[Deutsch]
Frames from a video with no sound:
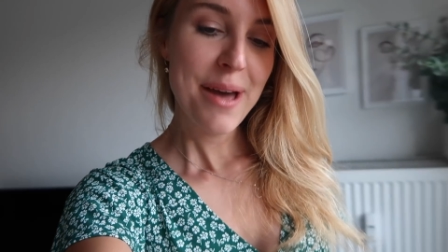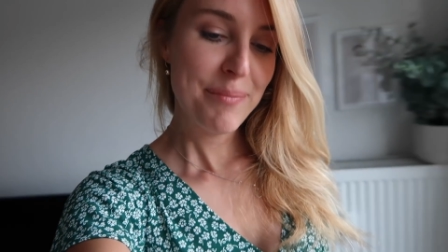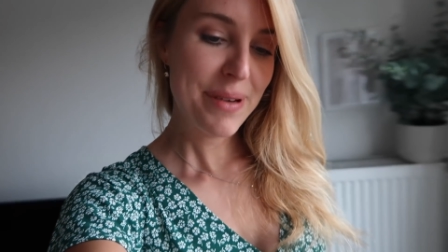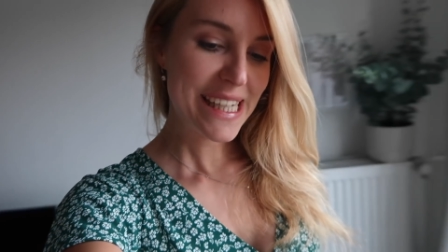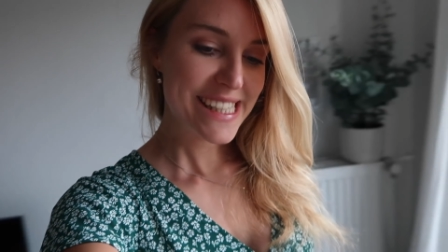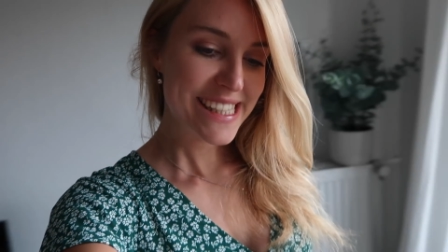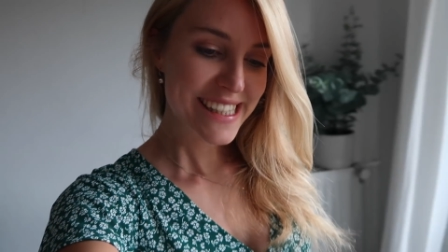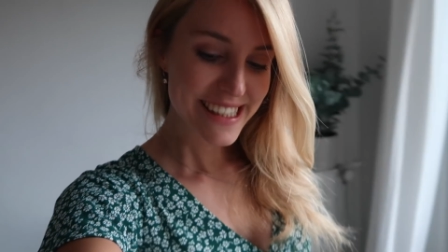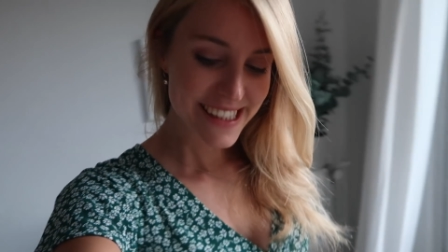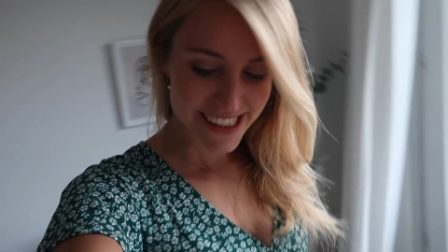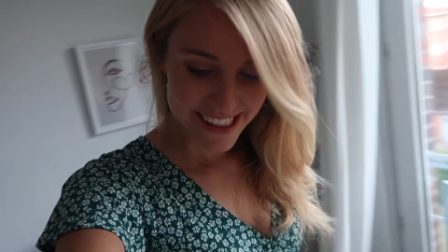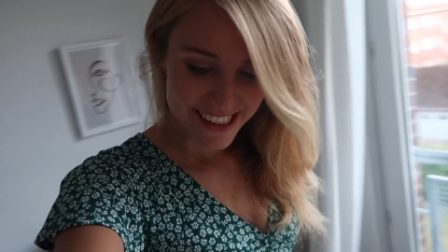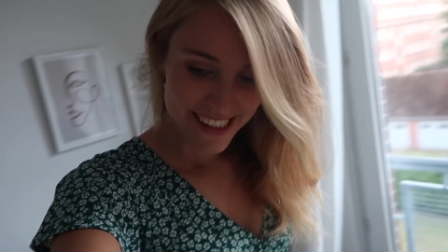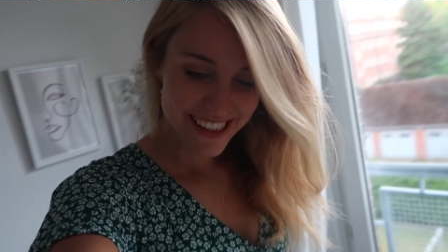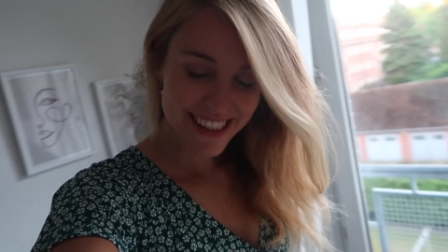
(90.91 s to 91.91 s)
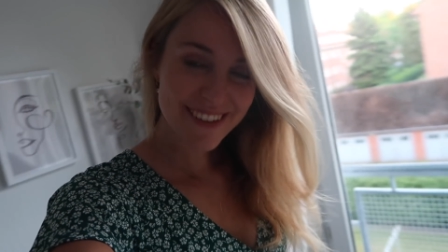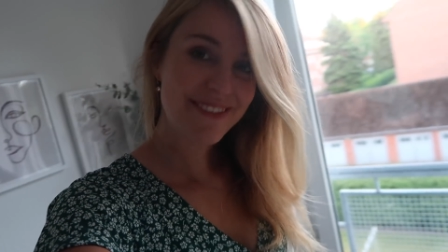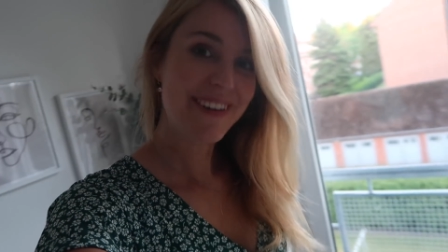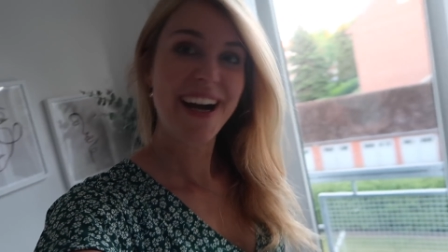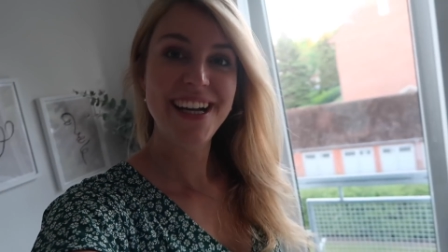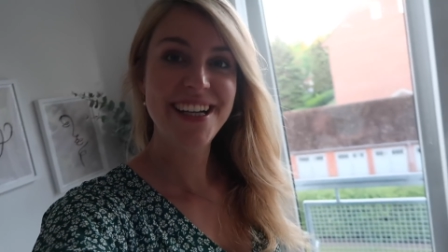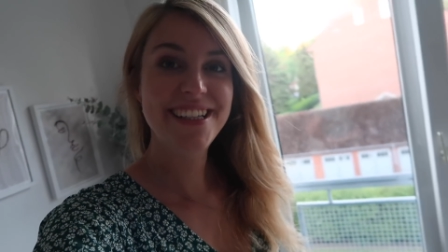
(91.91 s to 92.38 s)
besten
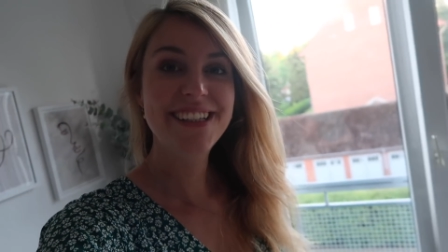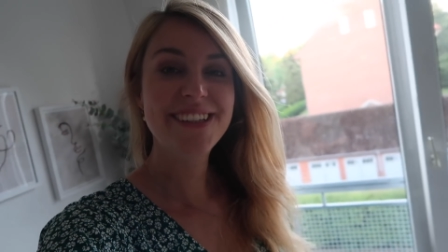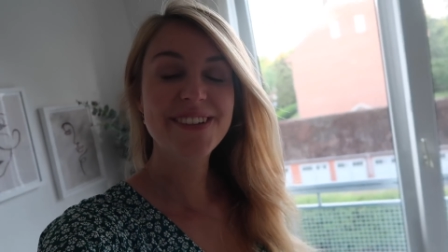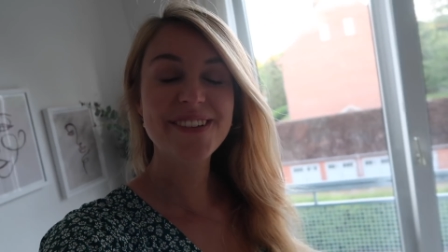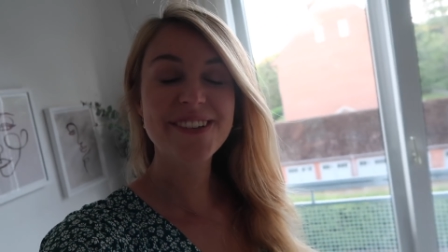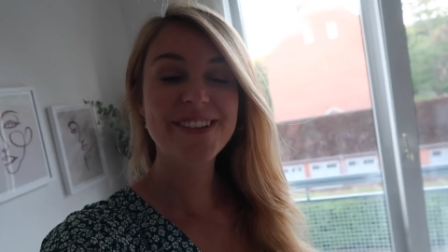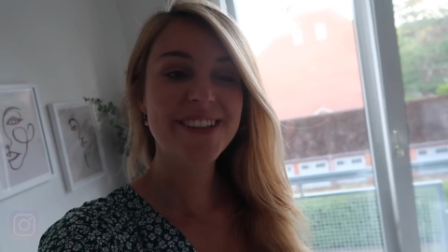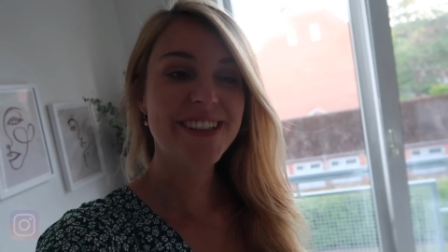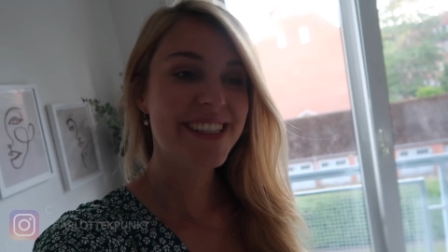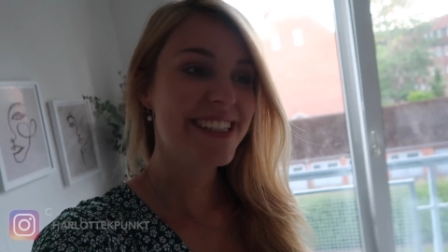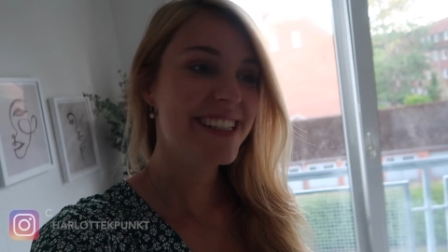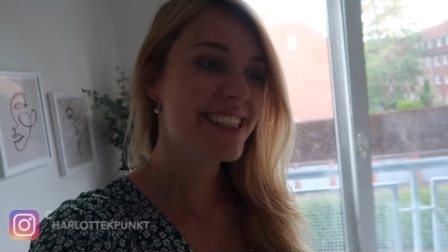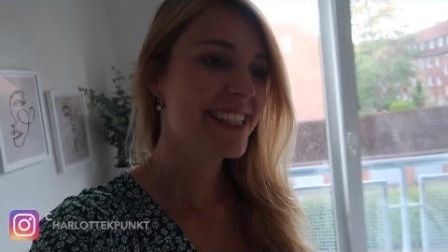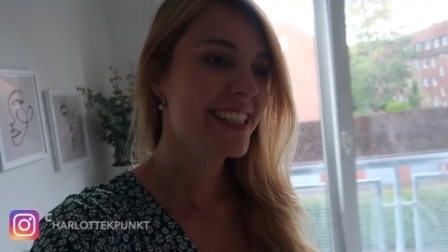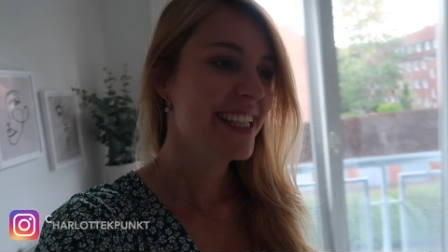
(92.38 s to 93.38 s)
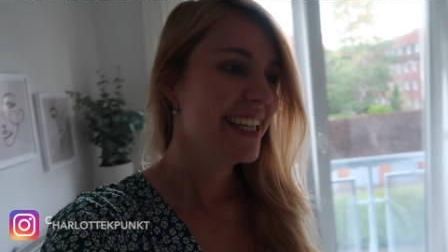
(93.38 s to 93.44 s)
gefallen und